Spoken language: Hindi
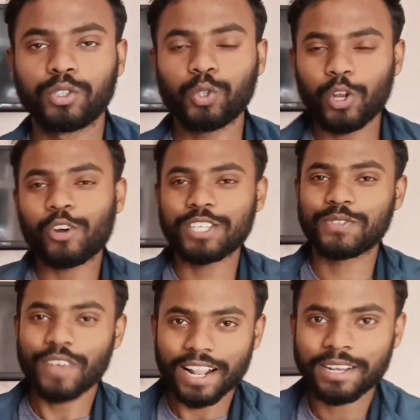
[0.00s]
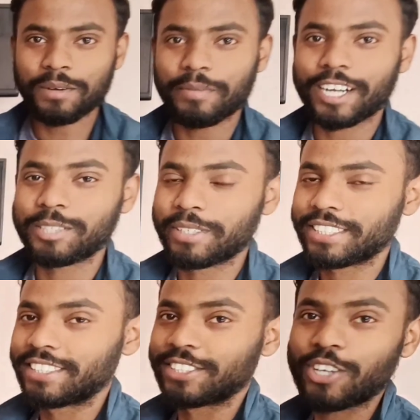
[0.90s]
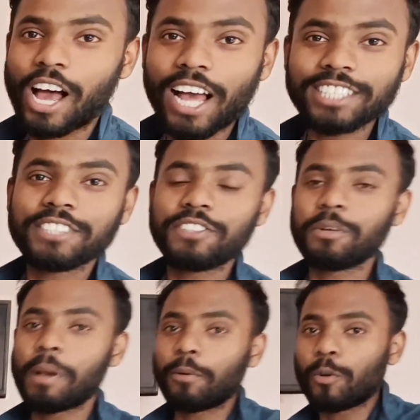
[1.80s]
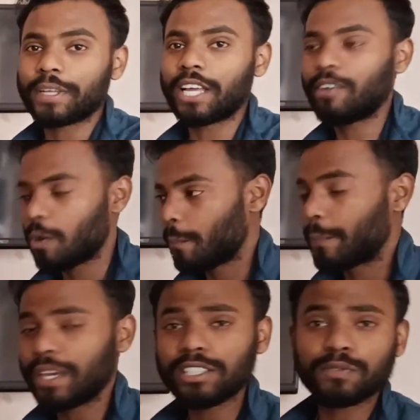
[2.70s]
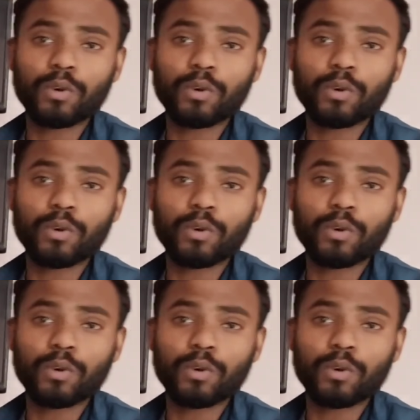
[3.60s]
सो हेलो गाइस वेलकम बैक टू माय चैनल तो आज की वीडियो में आप लोगों को बताने वाला हूँ पी